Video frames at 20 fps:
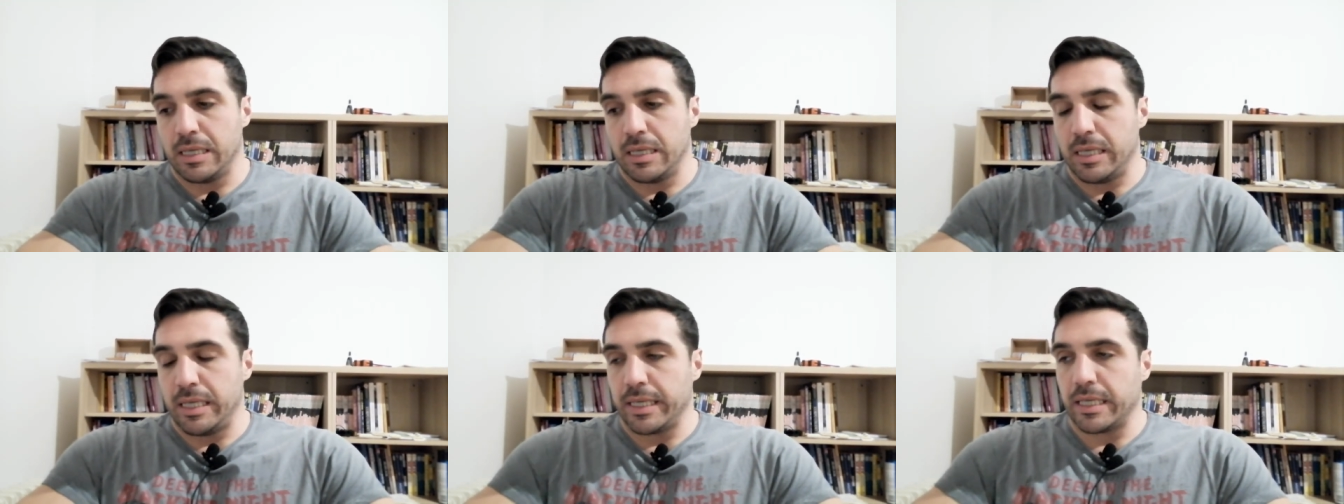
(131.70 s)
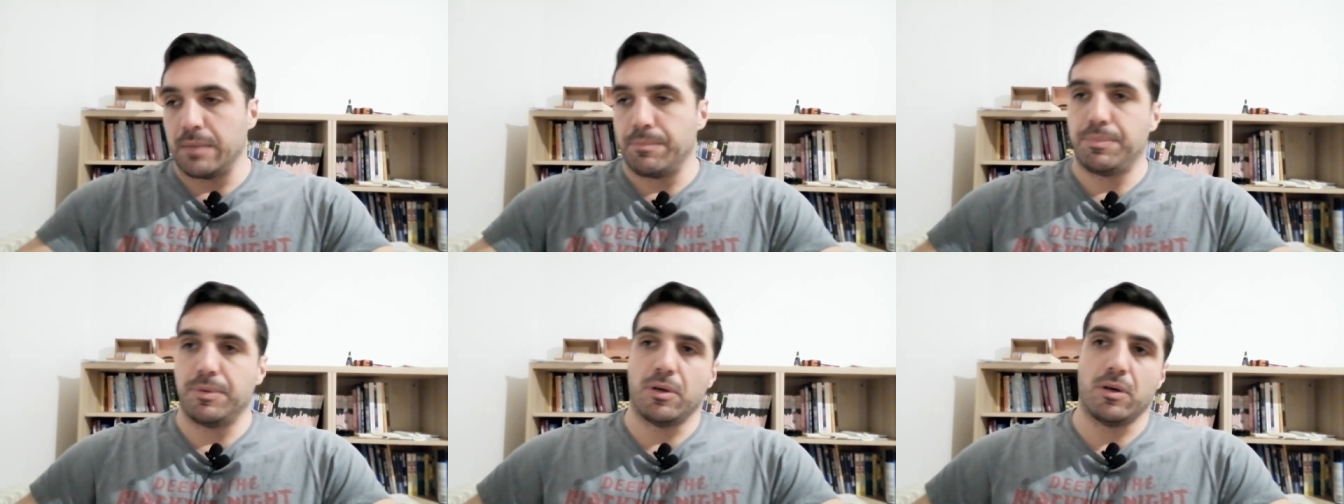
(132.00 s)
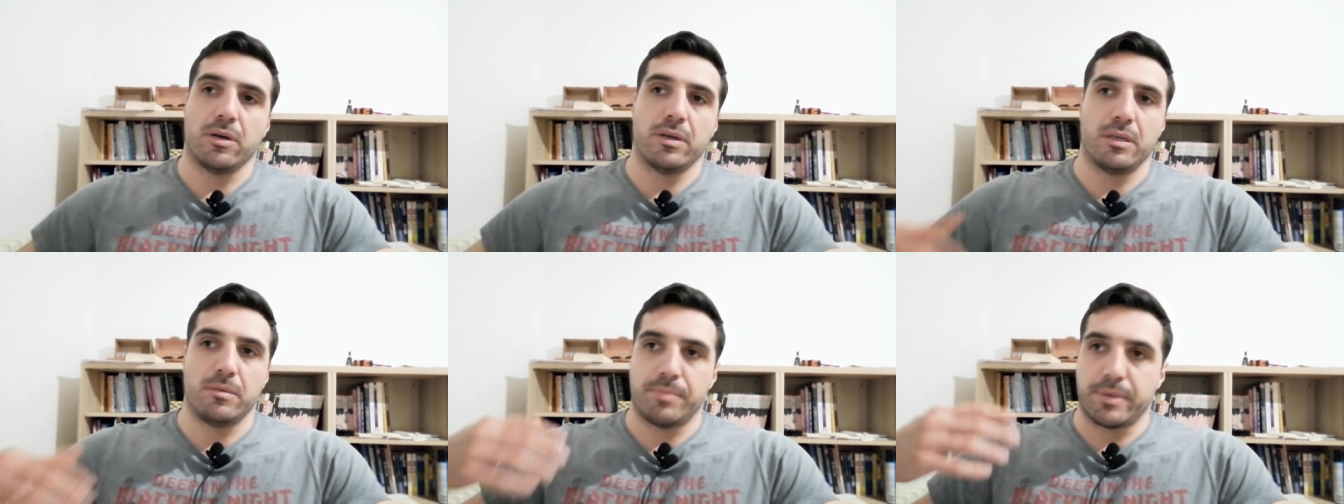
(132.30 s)
e che
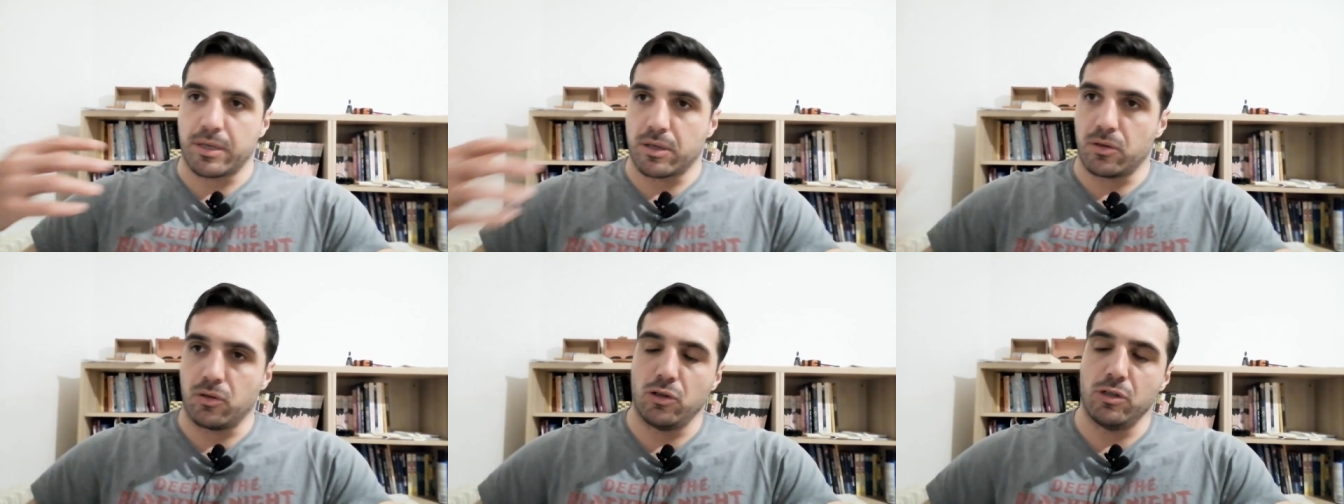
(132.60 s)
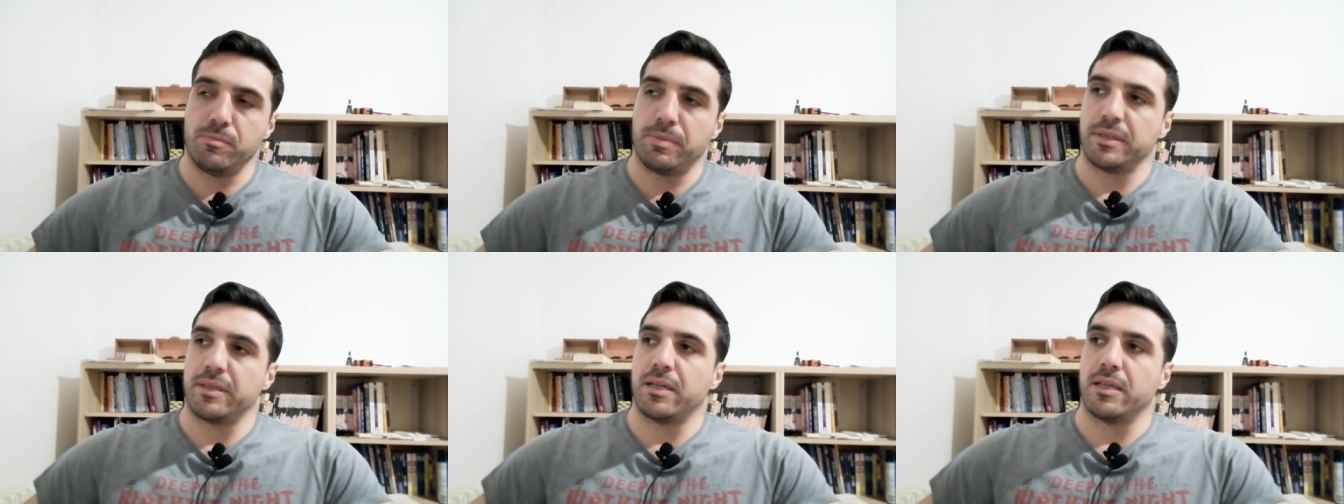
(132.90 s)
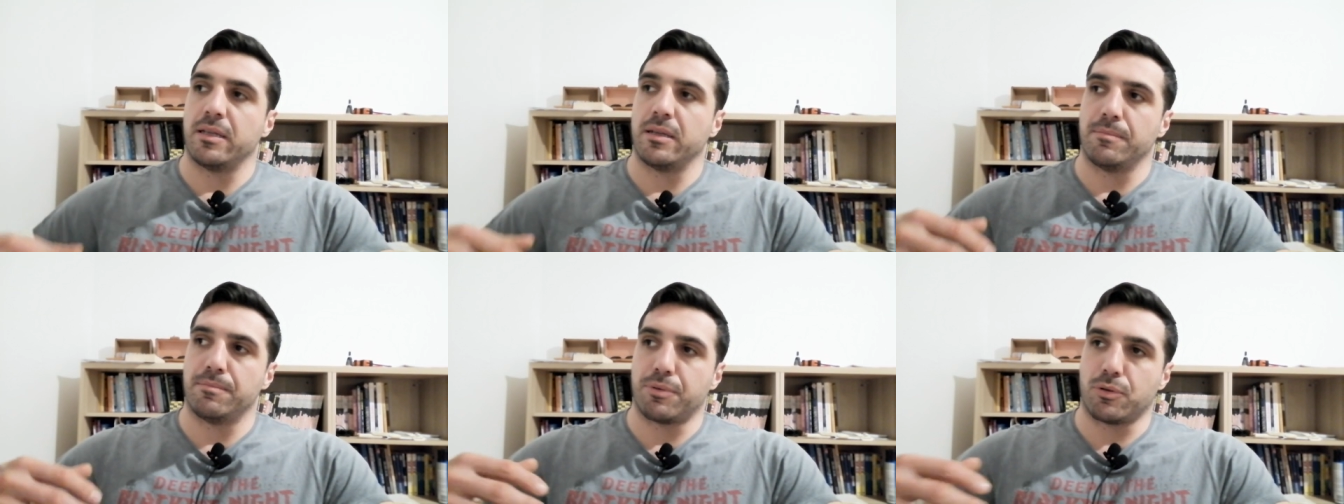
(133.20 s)
poi per colpa
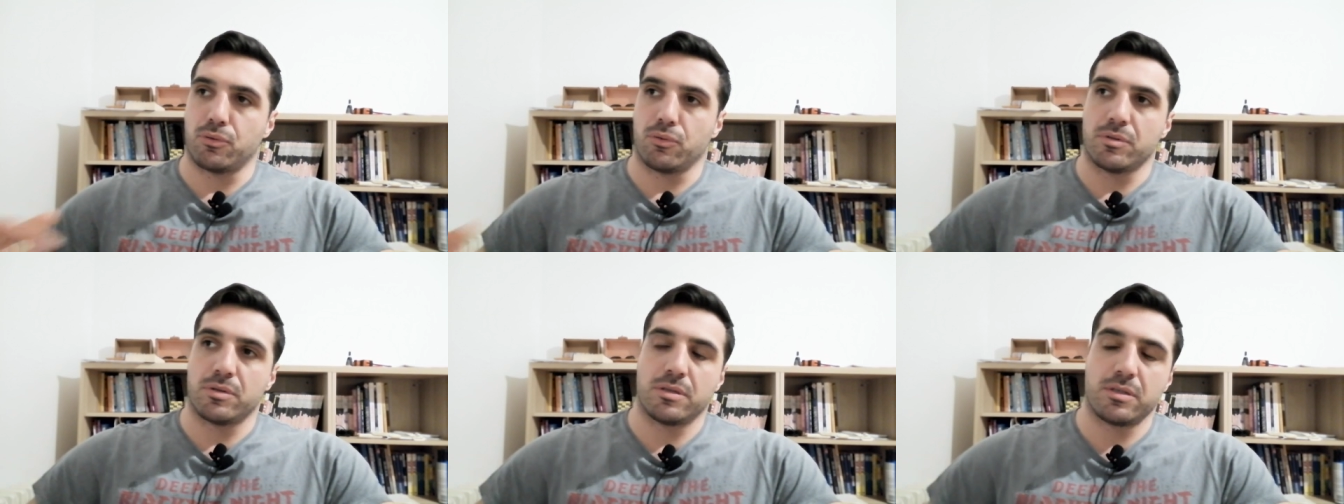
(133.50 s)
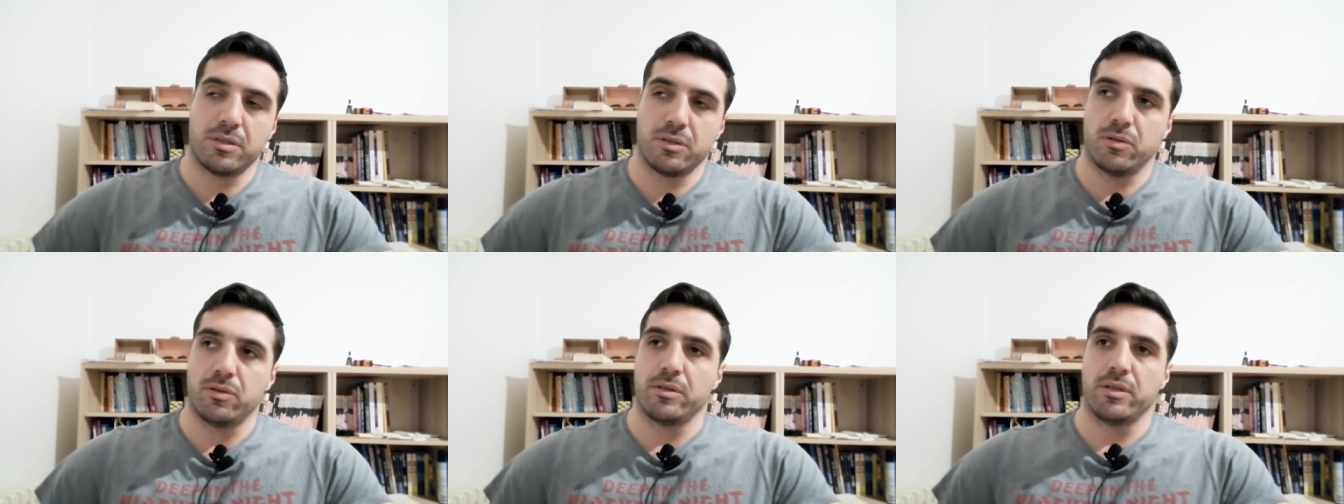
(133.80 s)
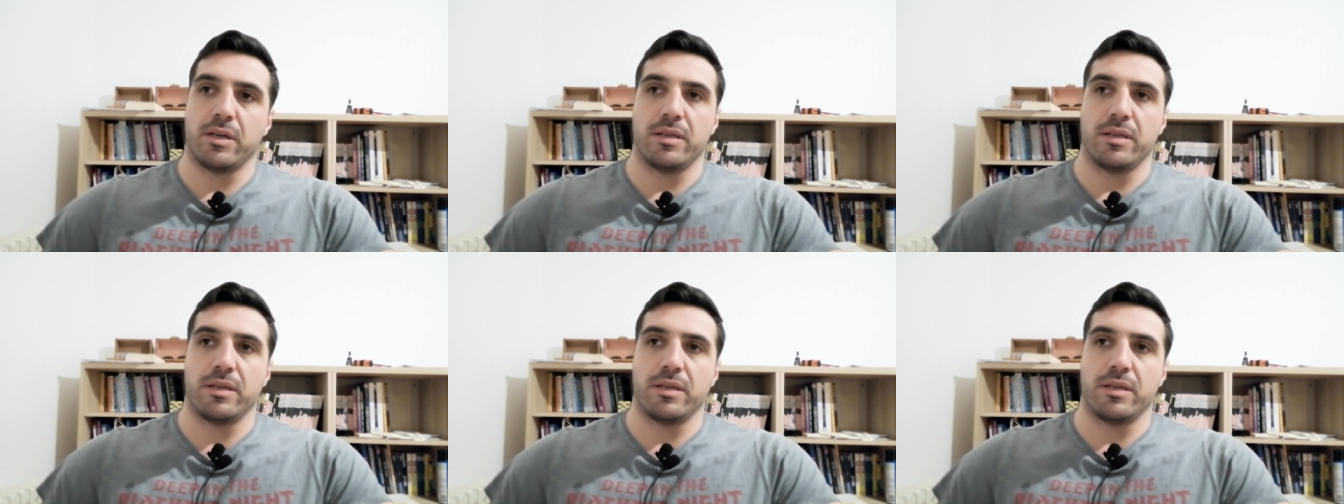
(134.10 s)
delle produzioni